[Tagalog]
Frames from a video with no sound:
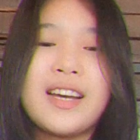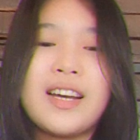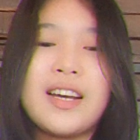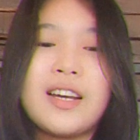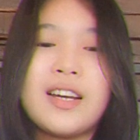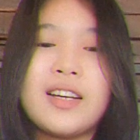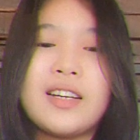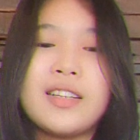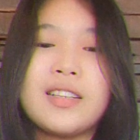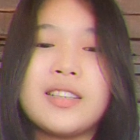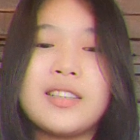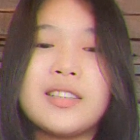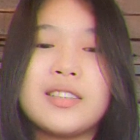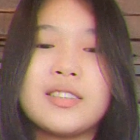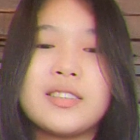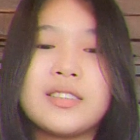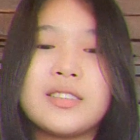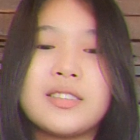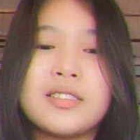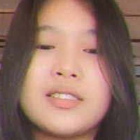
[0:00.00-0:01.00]
Uh,
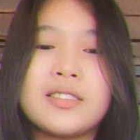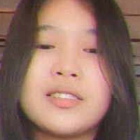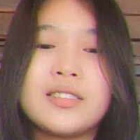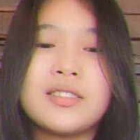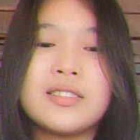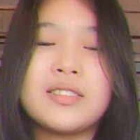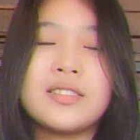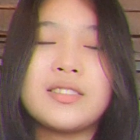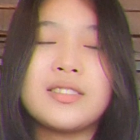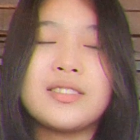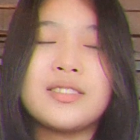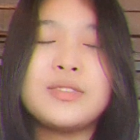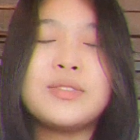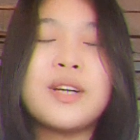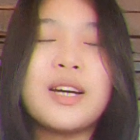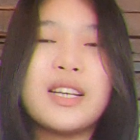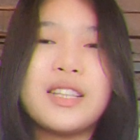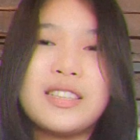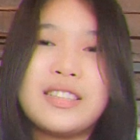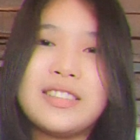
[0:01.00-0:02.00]

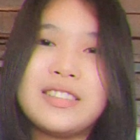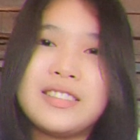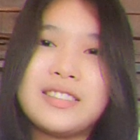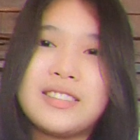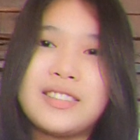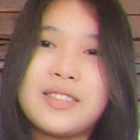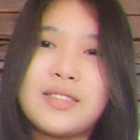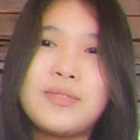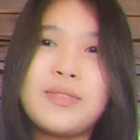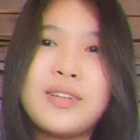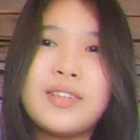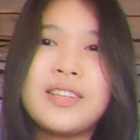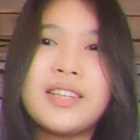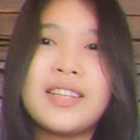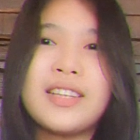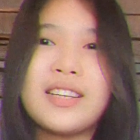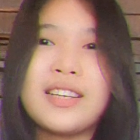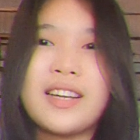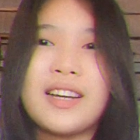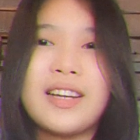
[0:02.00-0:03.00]
fun. Fun
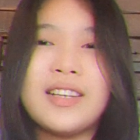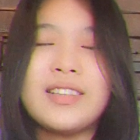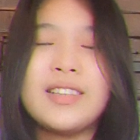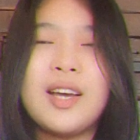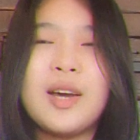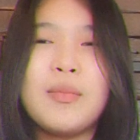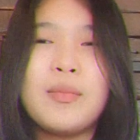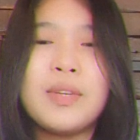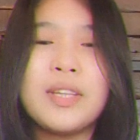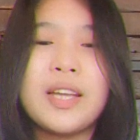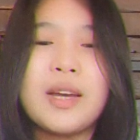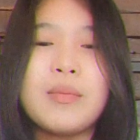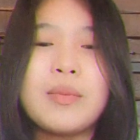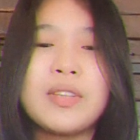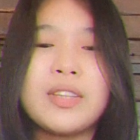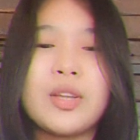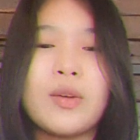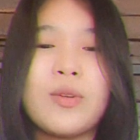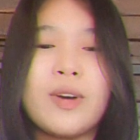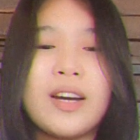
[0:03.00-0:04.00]
talaga. Ang dami
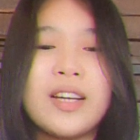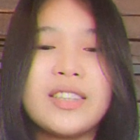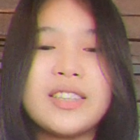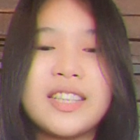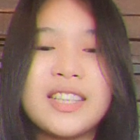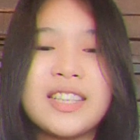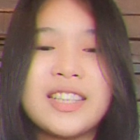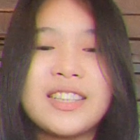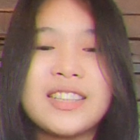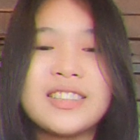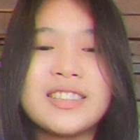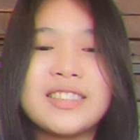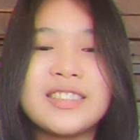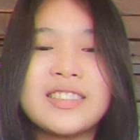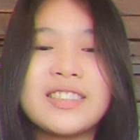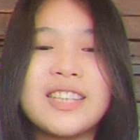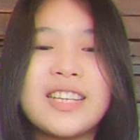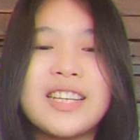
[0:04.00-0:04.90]
namin tawanan.